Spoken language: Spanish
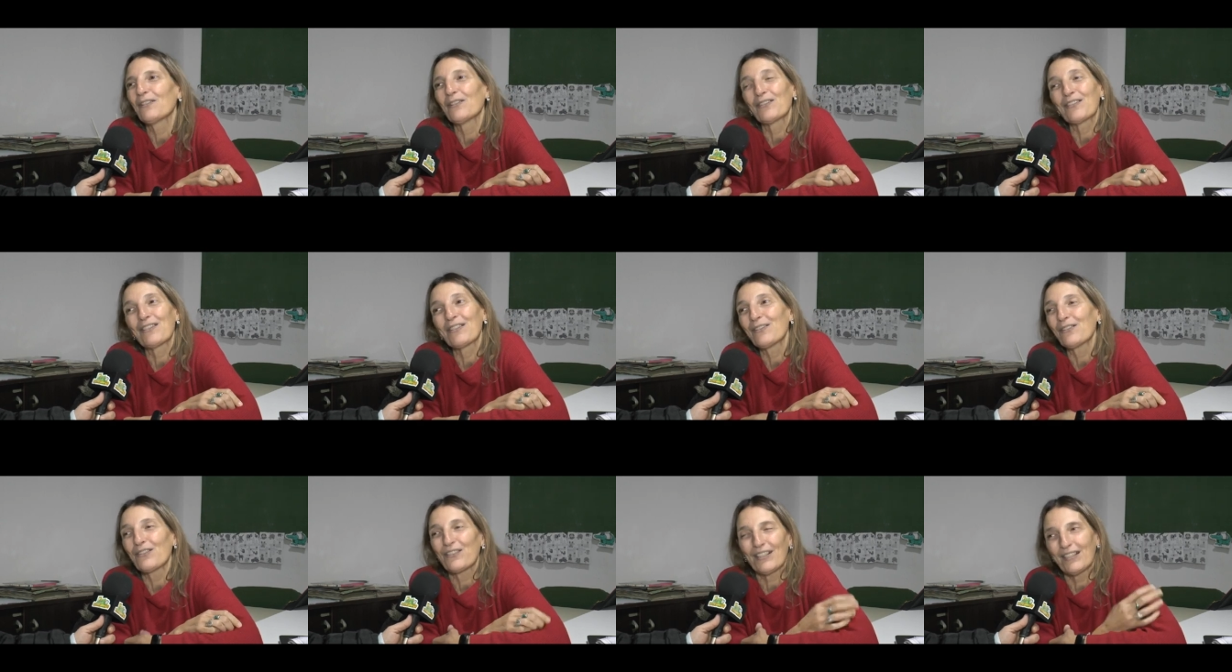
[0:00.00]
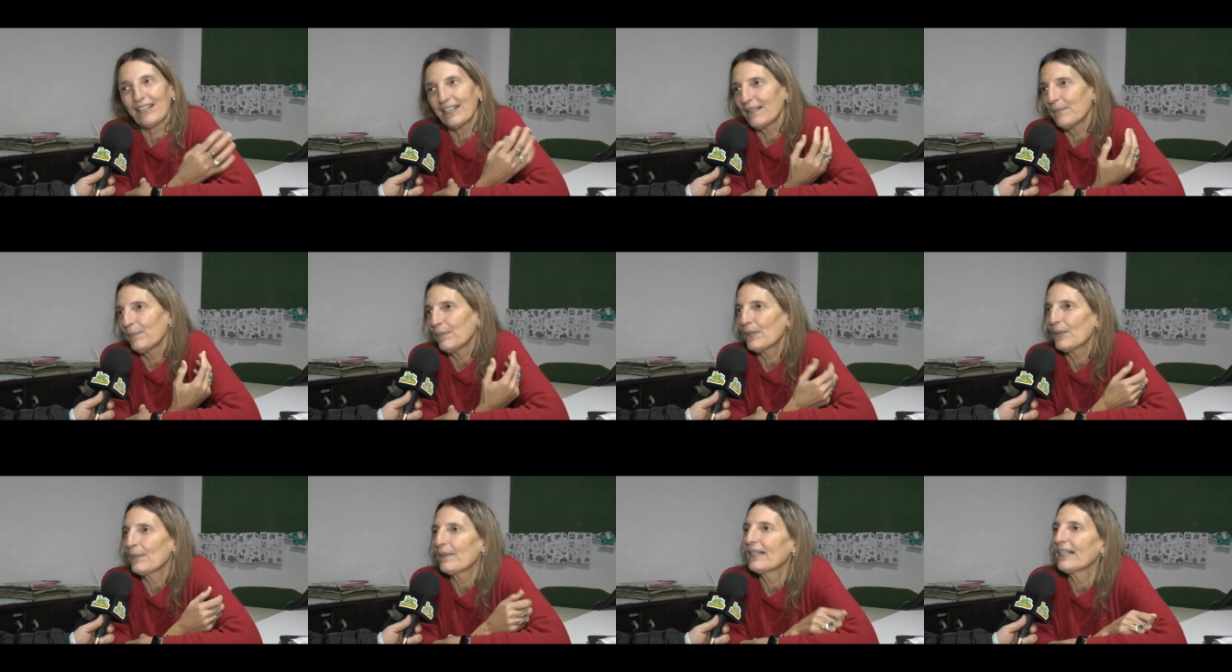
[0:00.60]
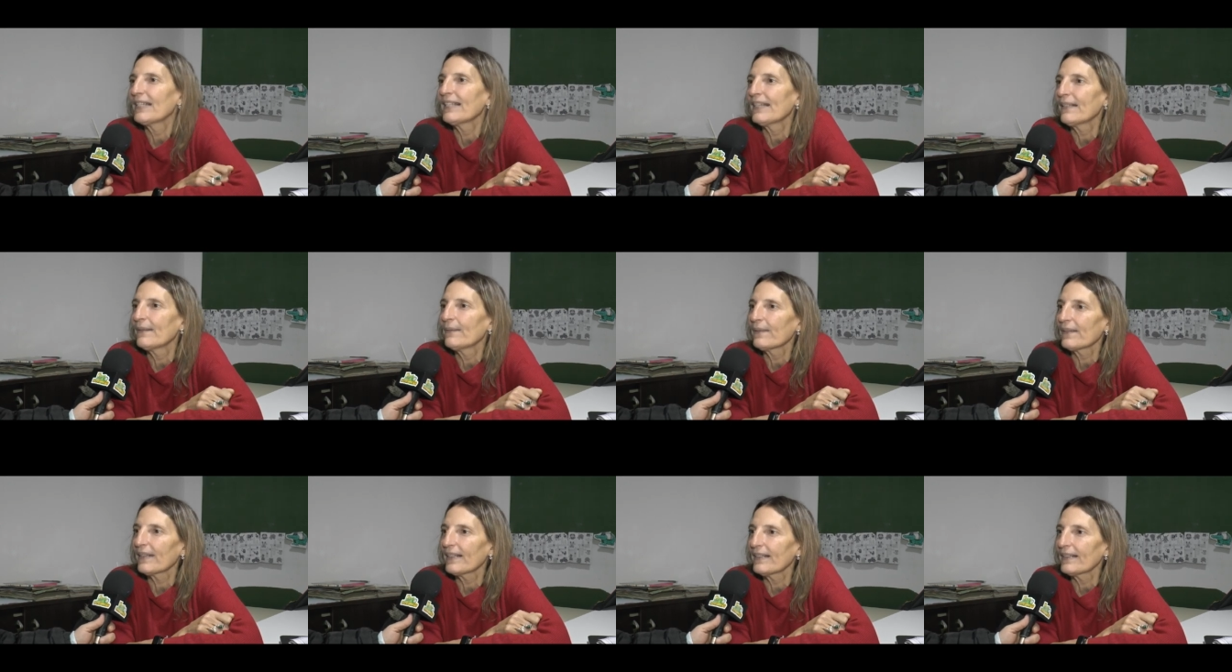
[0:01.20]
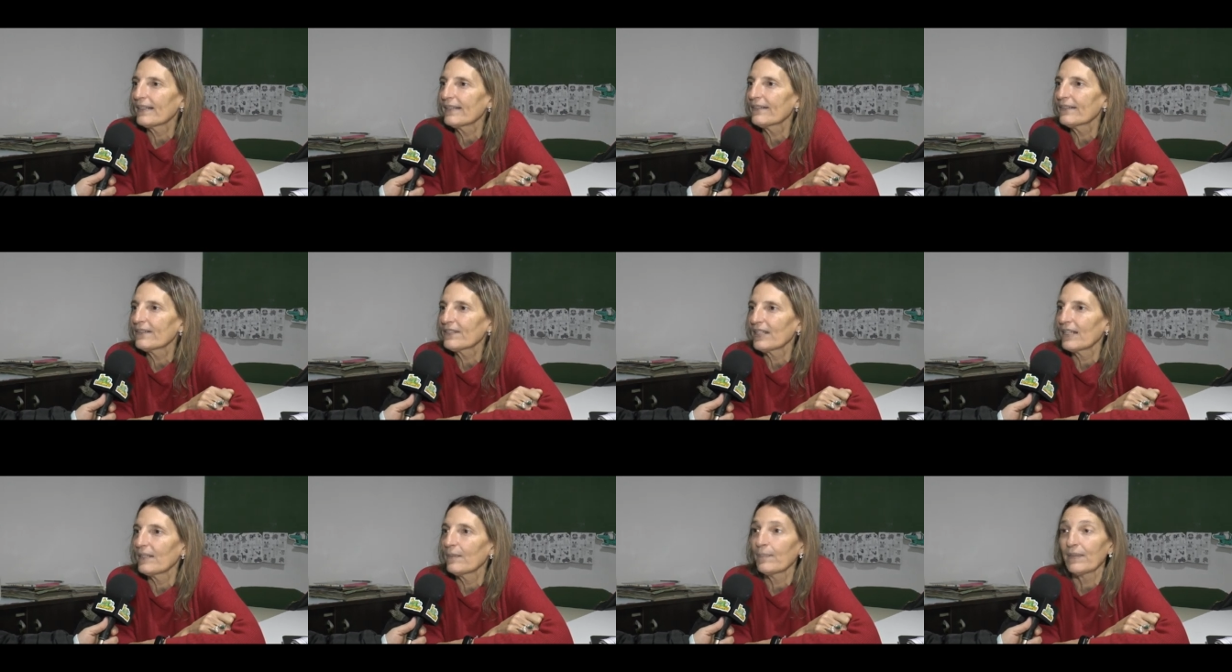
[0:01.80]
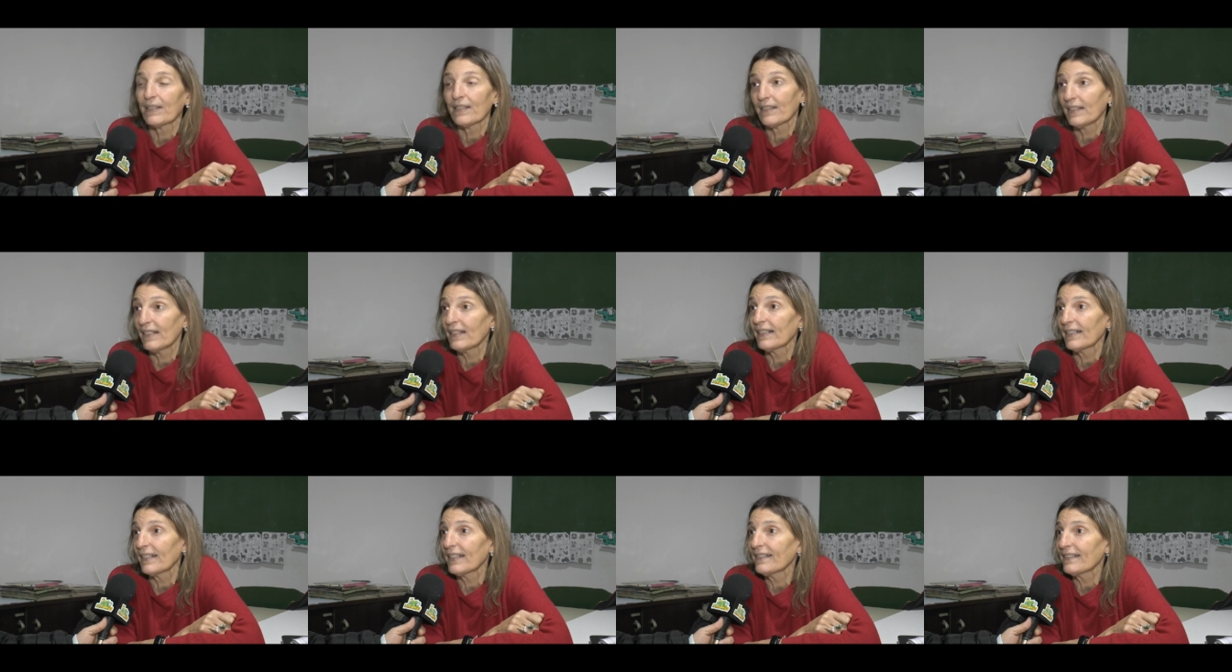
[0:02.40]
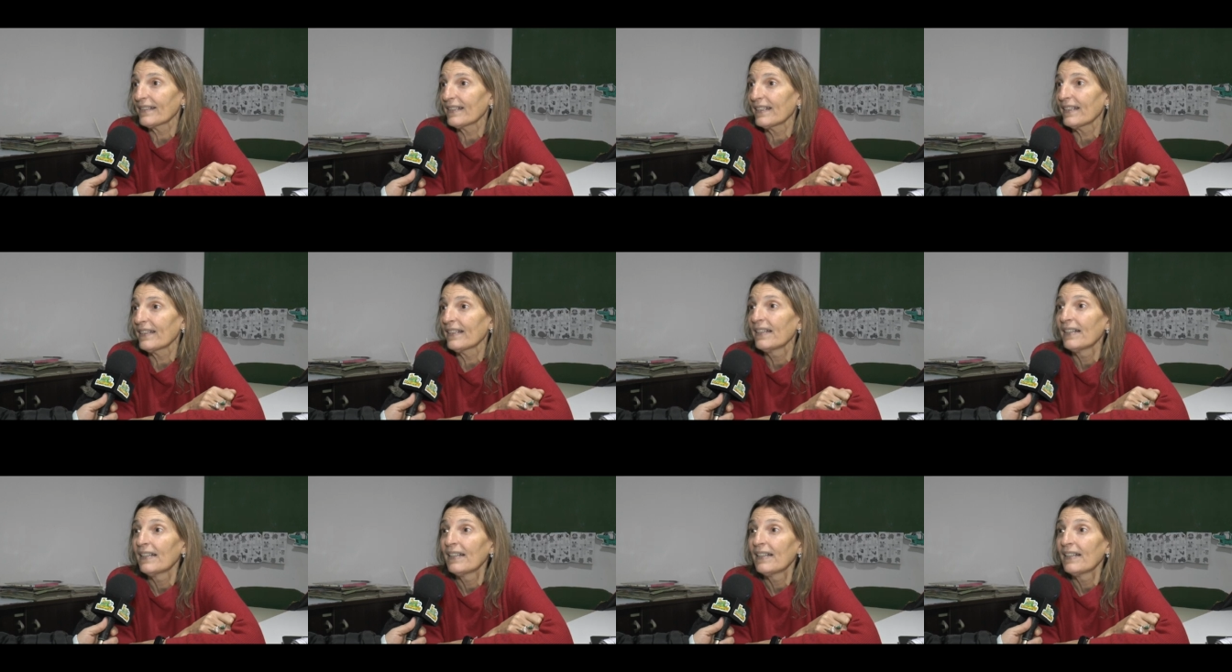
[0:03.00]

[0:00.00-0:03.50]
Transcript: los chicos ya están por venir en un ratito, ya empieza la clase